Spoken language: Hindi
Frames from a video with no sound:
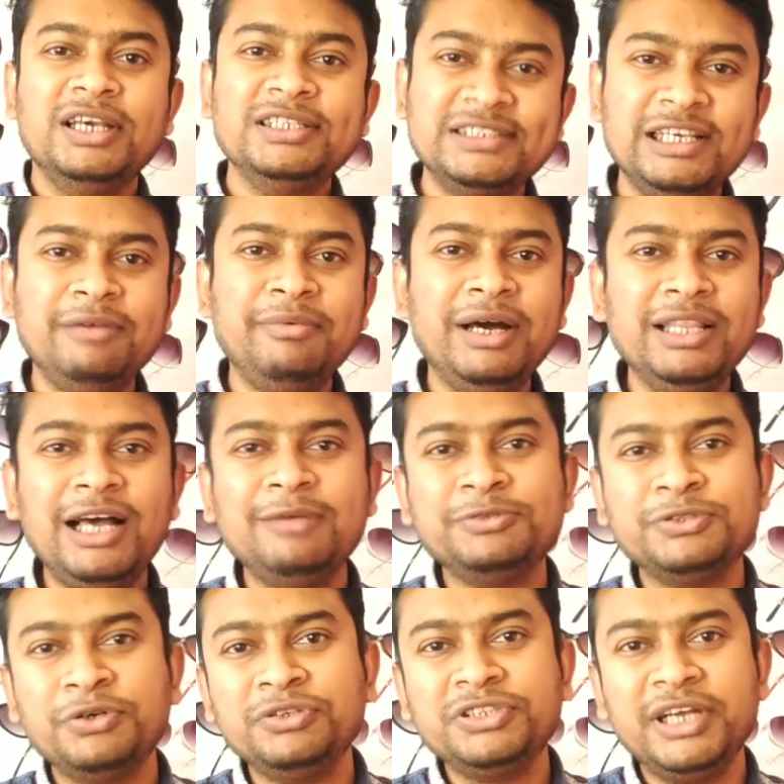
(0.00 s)
इसके बाद
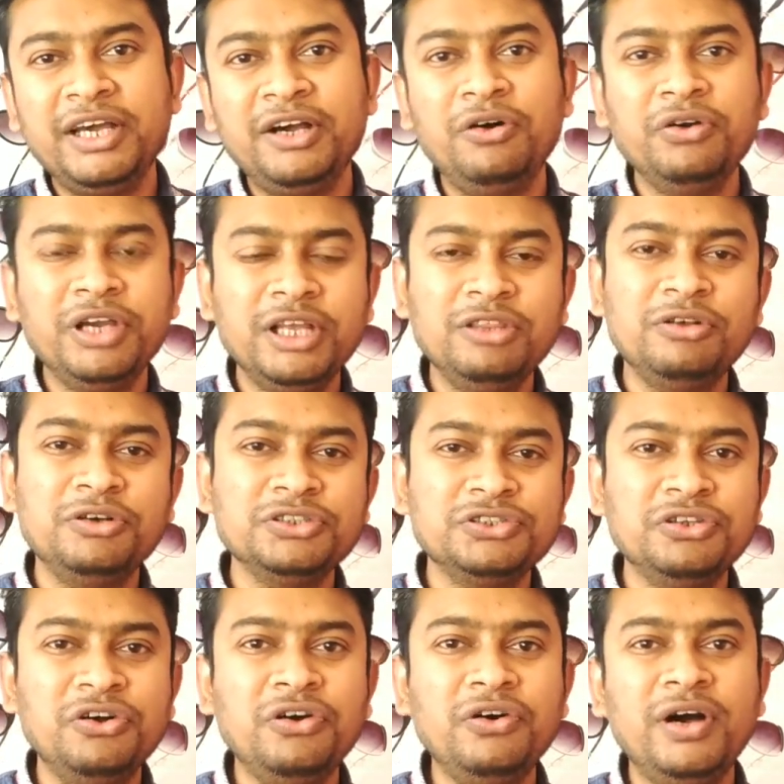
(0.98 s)
आप सोच रहे होंगे
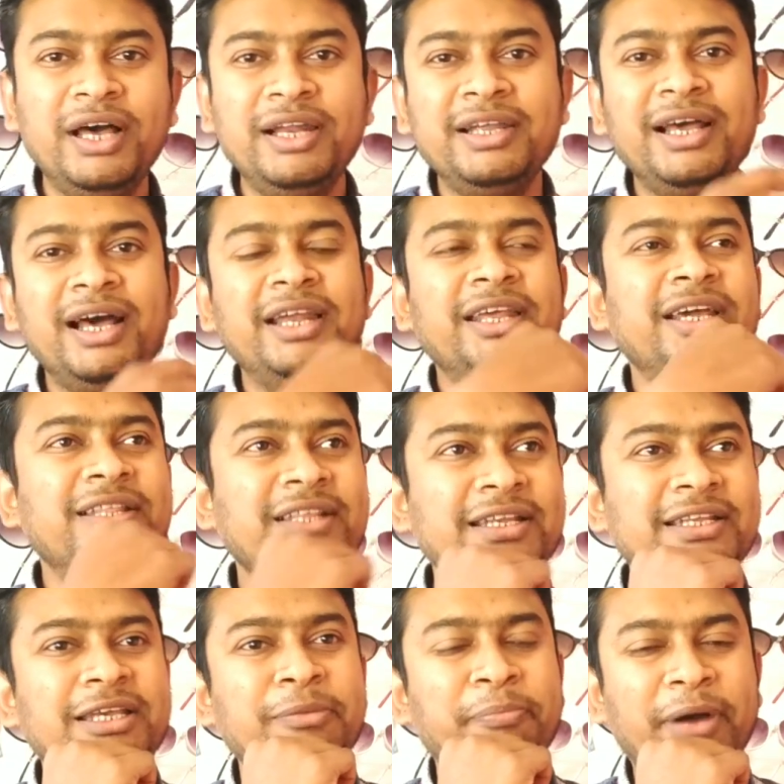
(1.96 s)
दोस्तों अरे यार एक
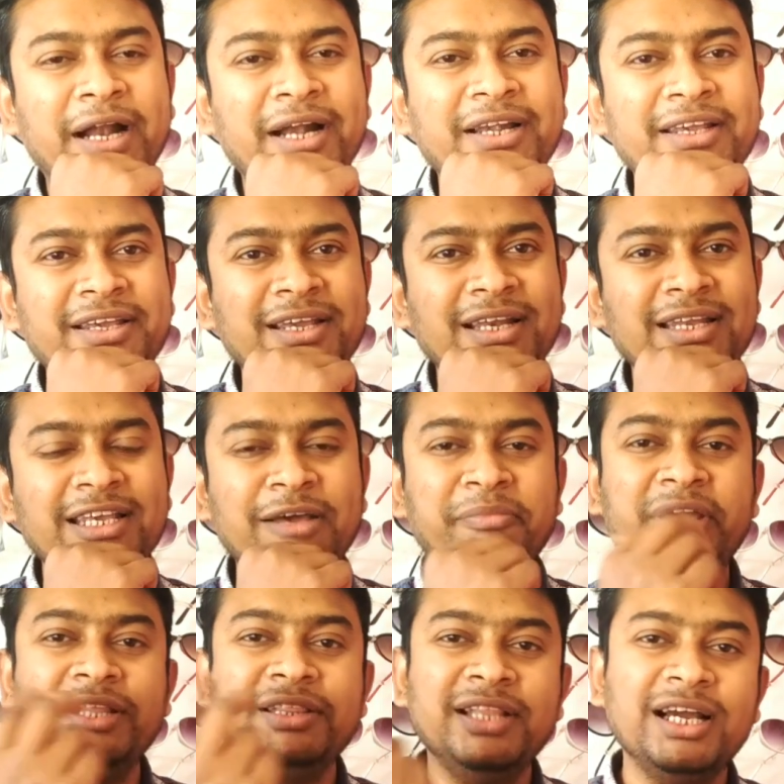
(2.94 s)
दिन की पार्टी के लिए
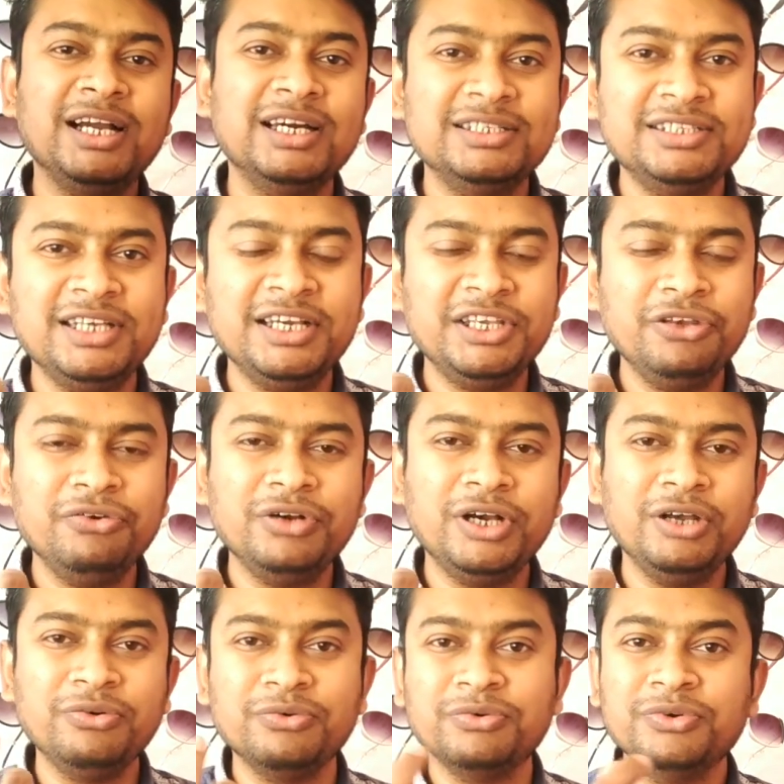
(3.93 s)
मैं इतना खर्चा क्यों
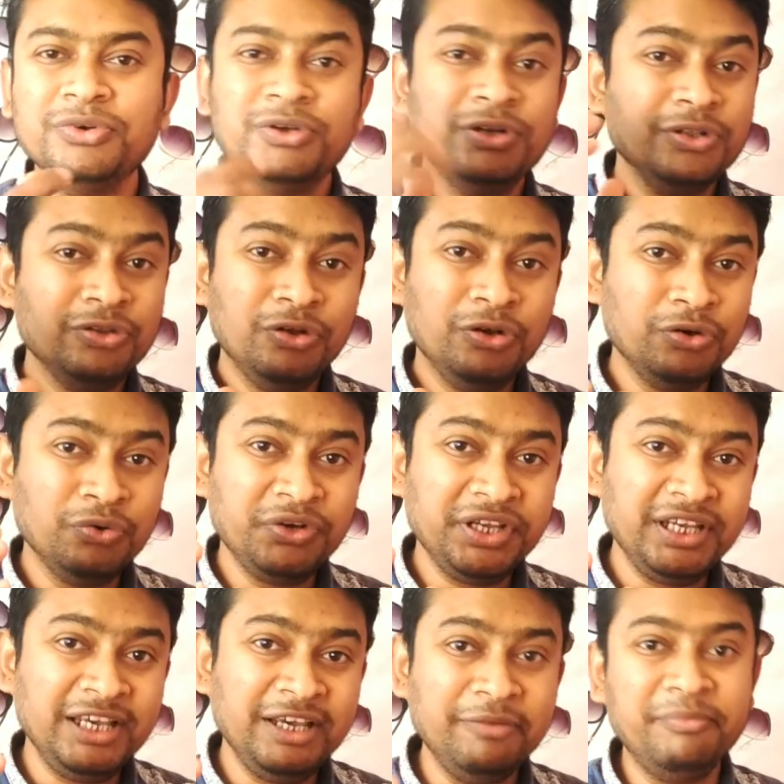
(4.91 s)
करूं तो
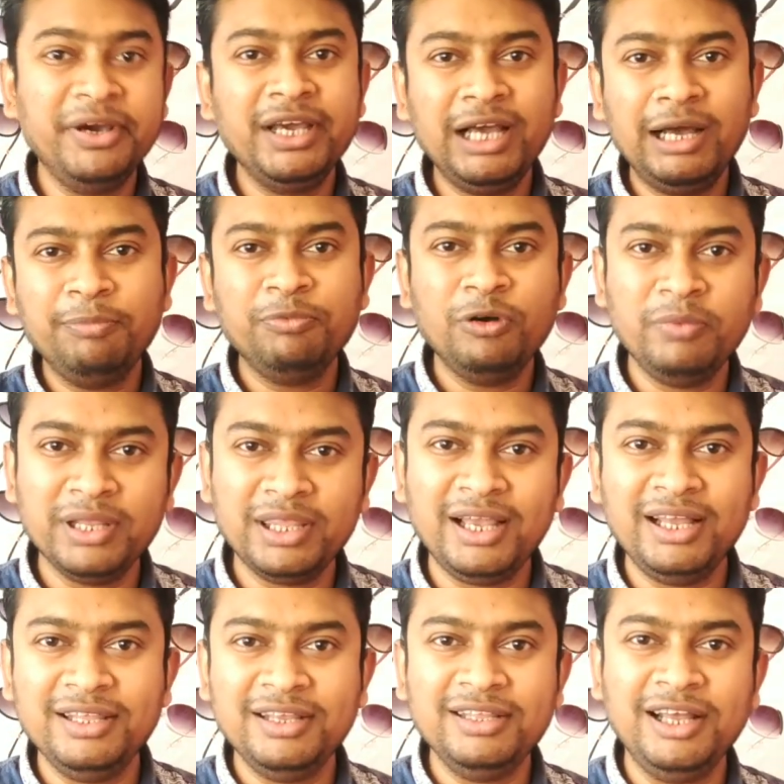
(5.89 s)
रुकिए मैं आपको
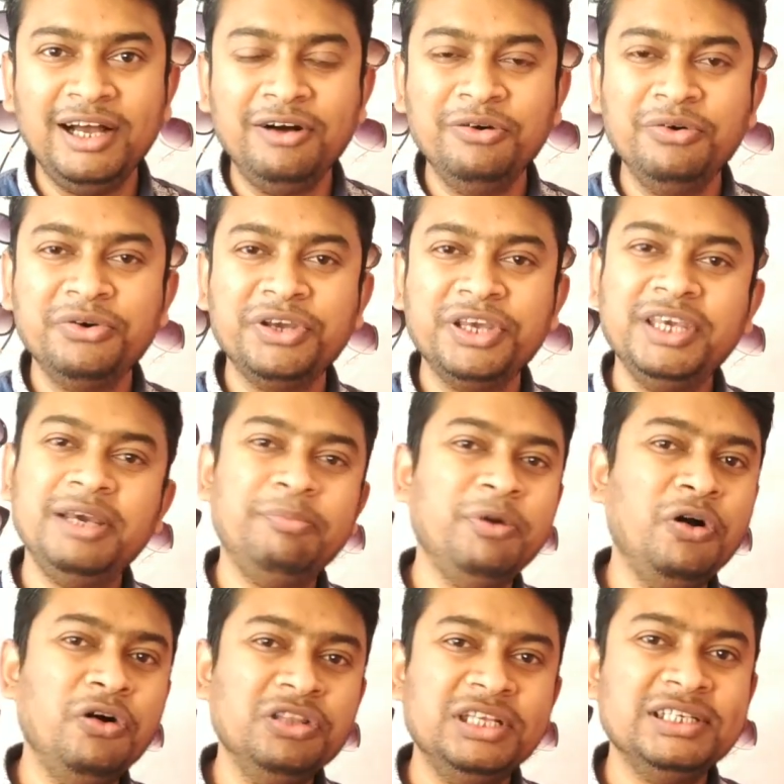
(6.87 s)
बता देता हूं कि ये
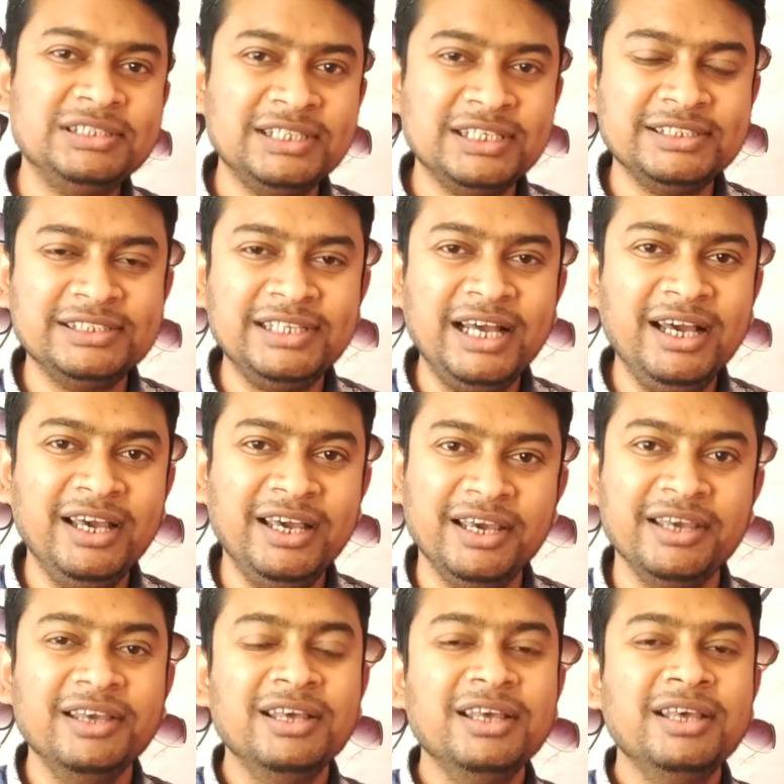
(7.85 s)
बहुत ही सस्ता है
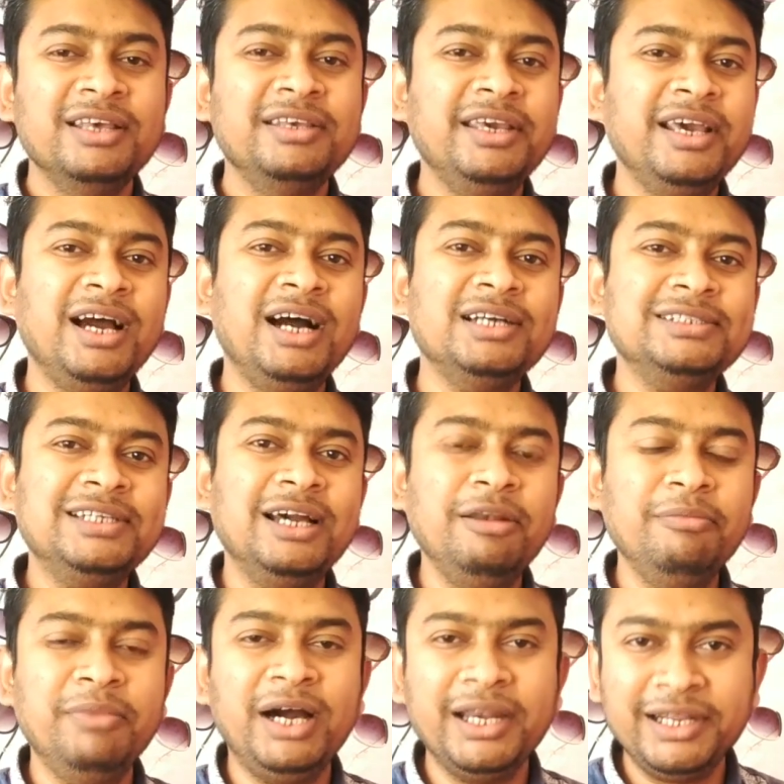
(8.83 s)
ये
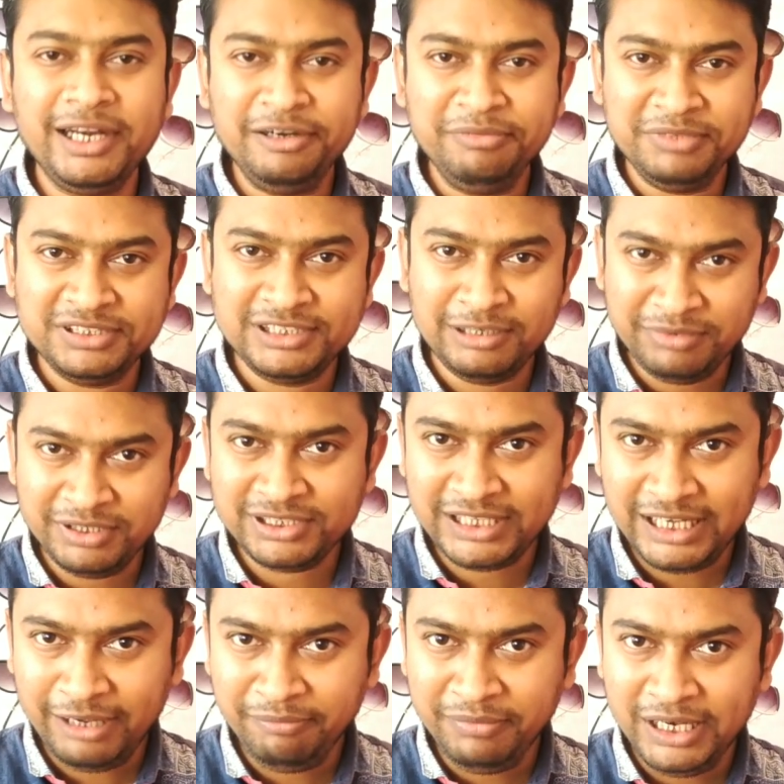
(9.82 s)
आजकल मार्केट में सभी
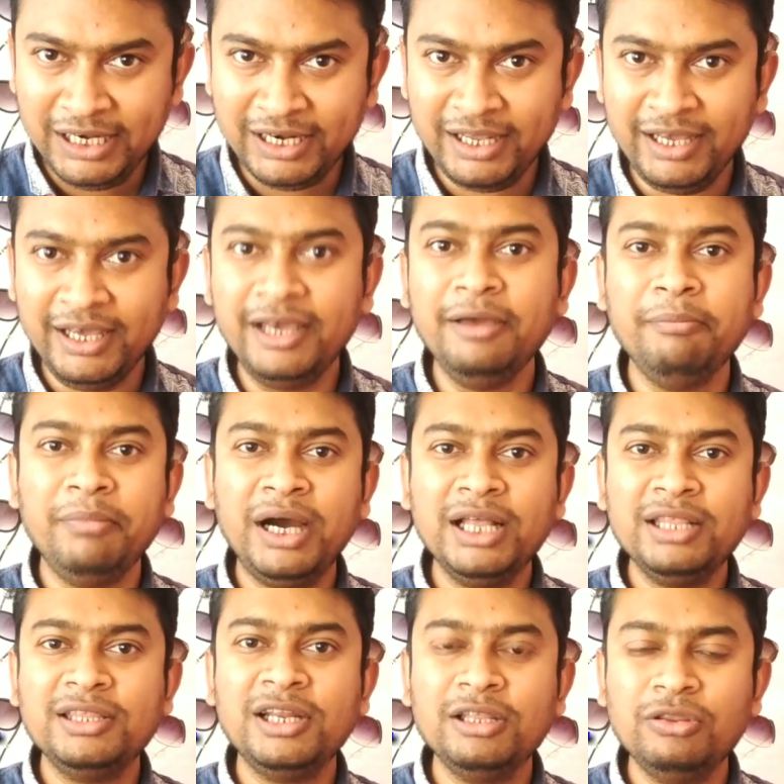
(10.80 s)
जगह मिल रहा है
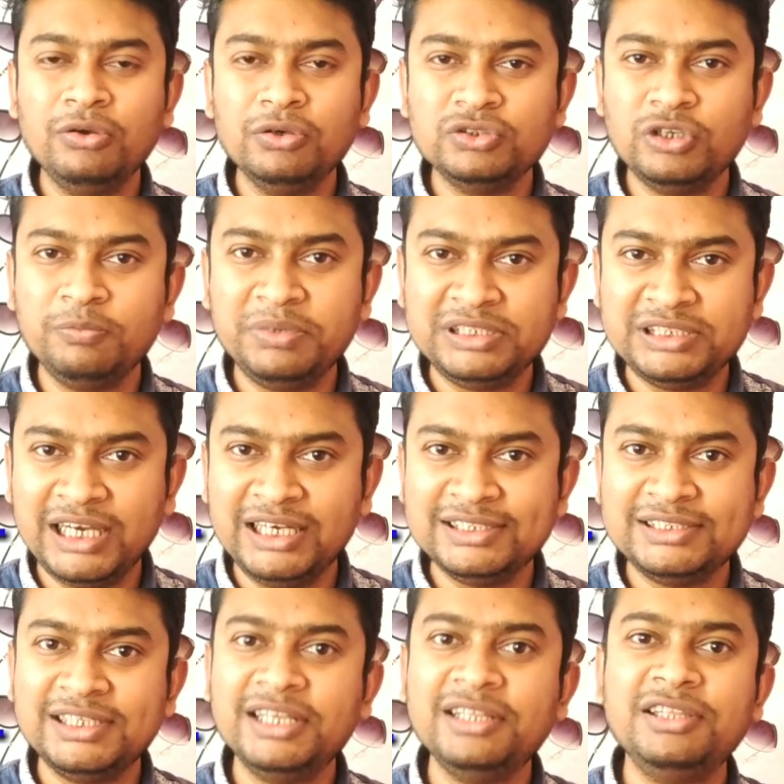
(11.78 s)
मात्र 250
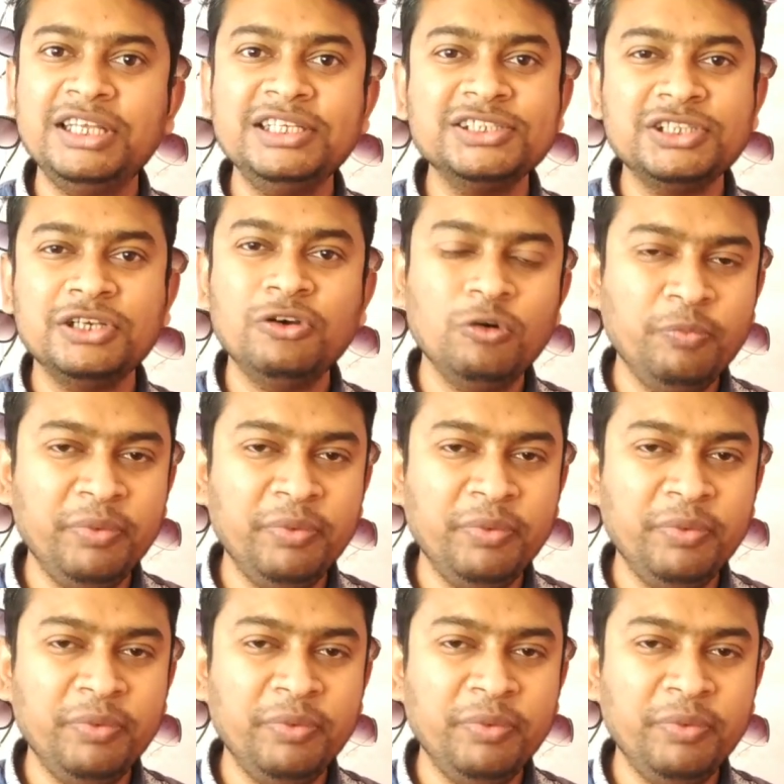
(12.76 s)
से 300